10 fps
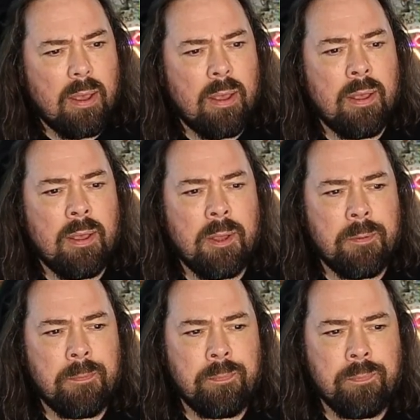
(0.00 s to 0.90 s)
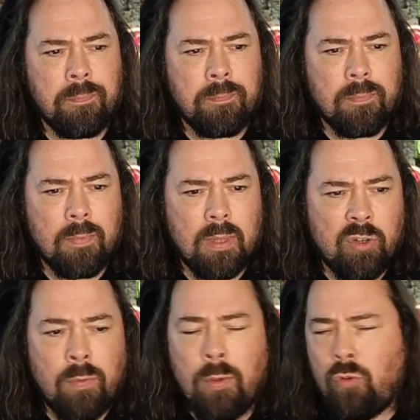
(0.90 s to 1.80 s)
Euh,
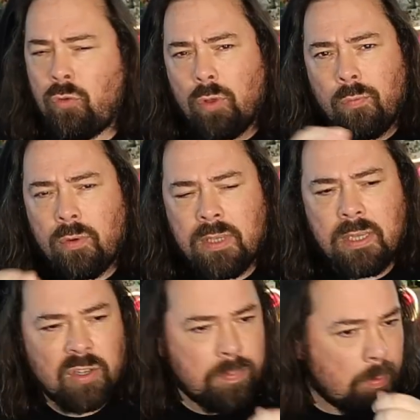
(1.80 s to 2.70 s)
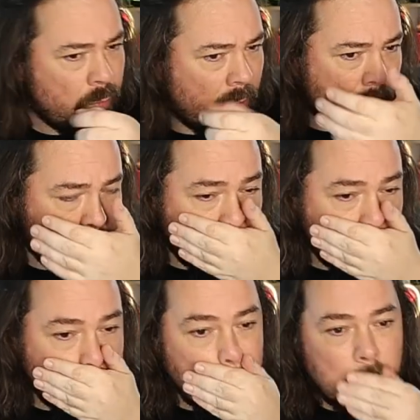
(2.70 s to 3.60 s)
j'avais juste vu le titre, hein, j'ai pas vu la vidéo,
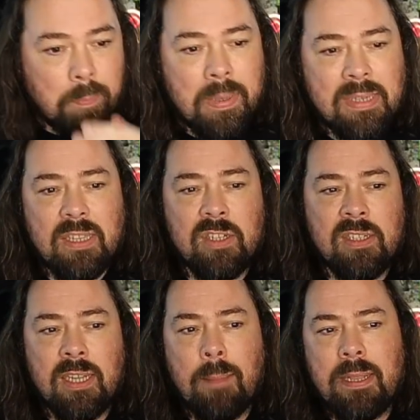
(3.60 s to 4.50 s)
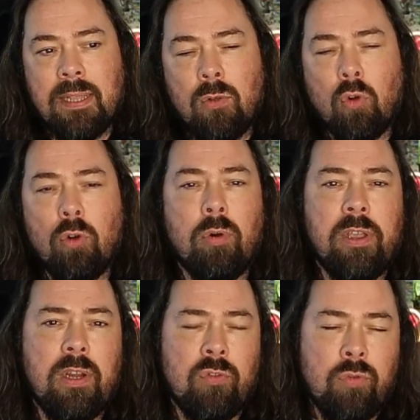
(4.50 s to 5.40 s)
mais ça n'a pas été
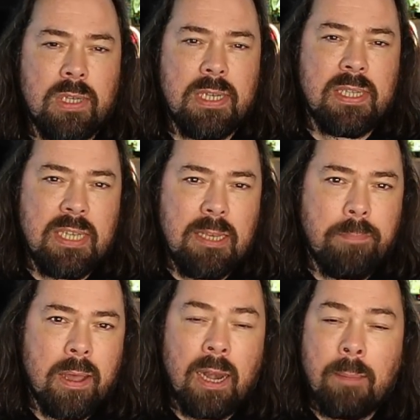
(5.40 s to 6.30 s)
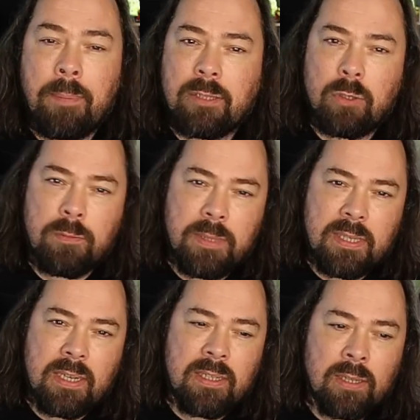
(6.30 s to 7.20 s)
corroboré jusqu'ici par la presse
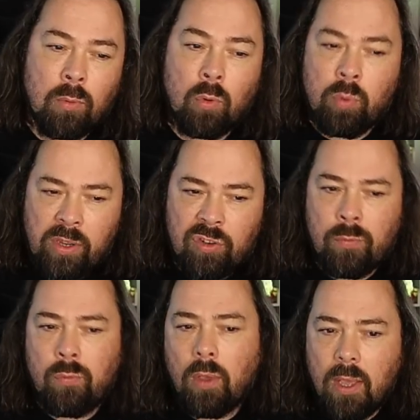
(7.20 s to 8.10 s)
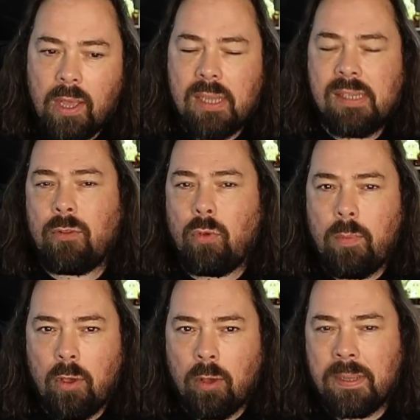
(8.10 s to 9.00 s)
spécialisée. Donc oui, j'ai vu cette
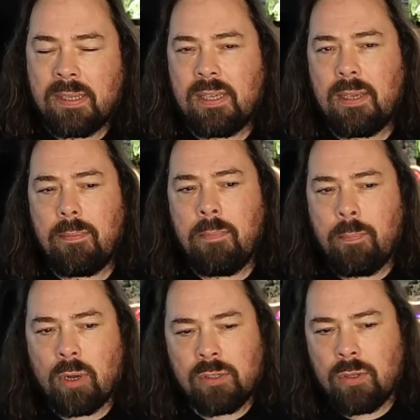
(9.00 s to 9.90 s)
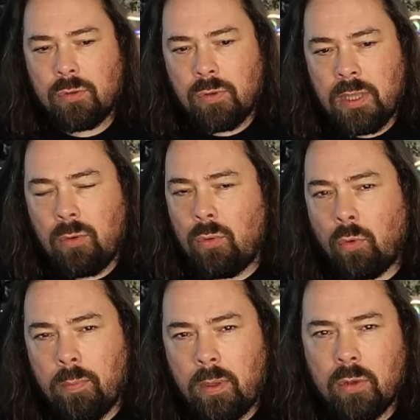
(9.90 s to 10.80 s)
rumeur passer, mais pour l'instant ce n'est qu'une
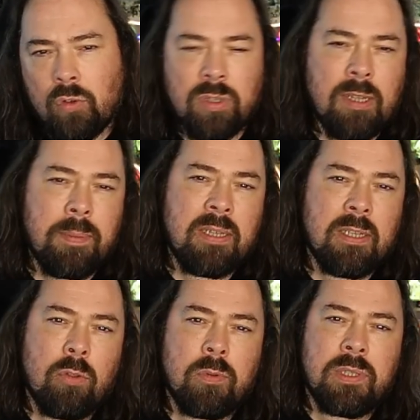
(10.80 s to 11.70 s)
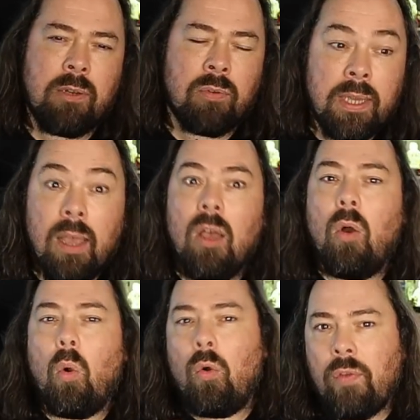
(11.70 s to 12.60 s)
rumeur, je ne sais pas exactement ce qu'il en est.
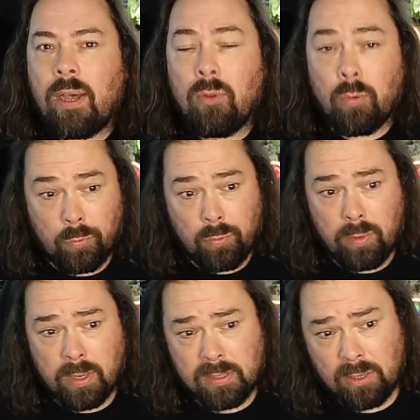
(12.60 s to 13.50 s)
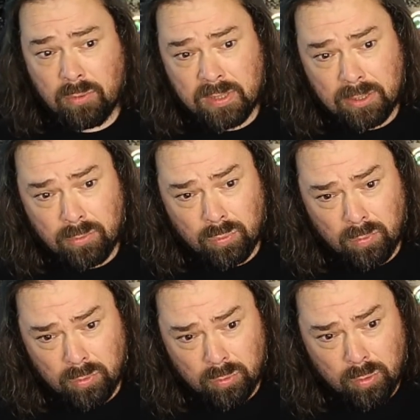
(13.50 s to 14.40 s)
On verra dans le futur hein, ce qu'il en sera de,
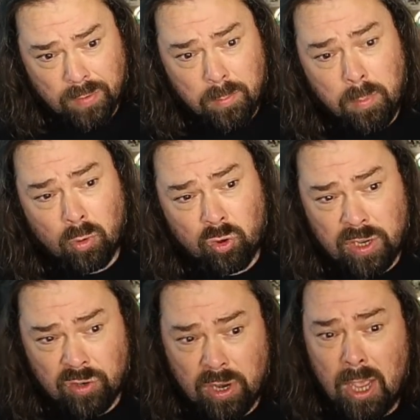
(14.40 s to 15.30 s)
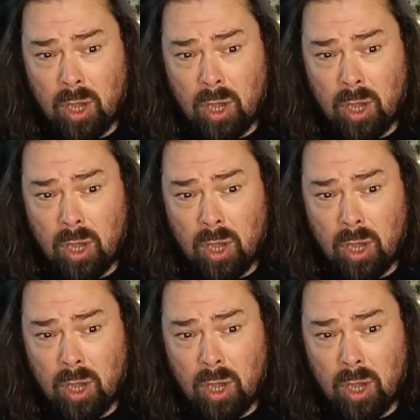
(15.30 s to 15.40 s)
son, de ce fameux Blanche-Neige.